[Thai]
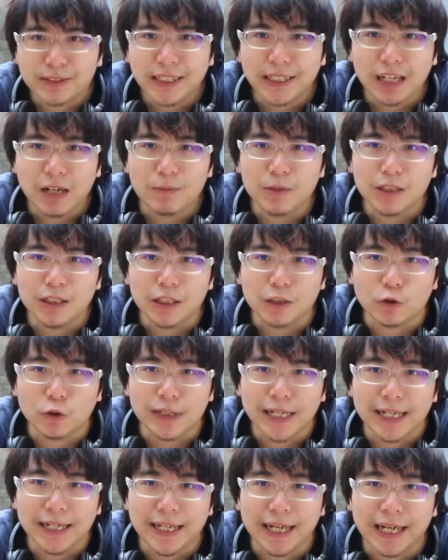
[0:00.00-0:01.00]
แค่เข้ามือถือตัว
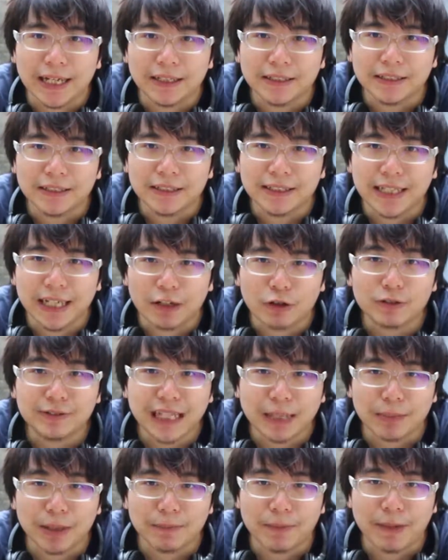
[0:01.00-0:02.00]
นี้เลยอ่ะอยากต้อง
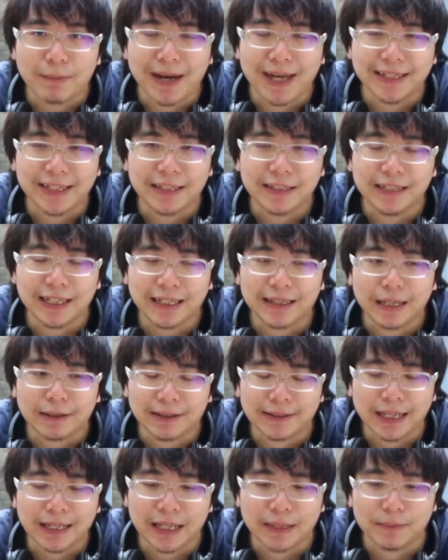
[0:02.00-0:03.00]
จับเป็นประมาณนี้คือจะขนาด
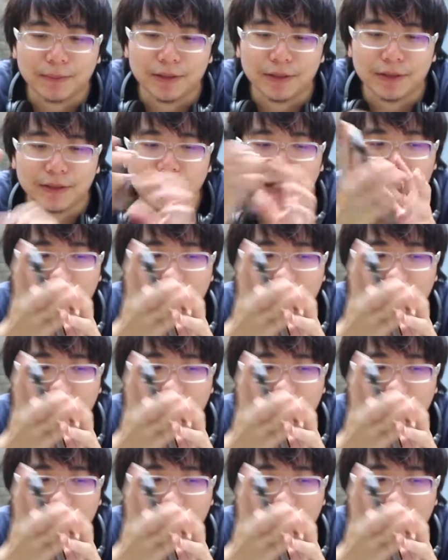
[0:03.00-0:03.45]
ขนาดมือ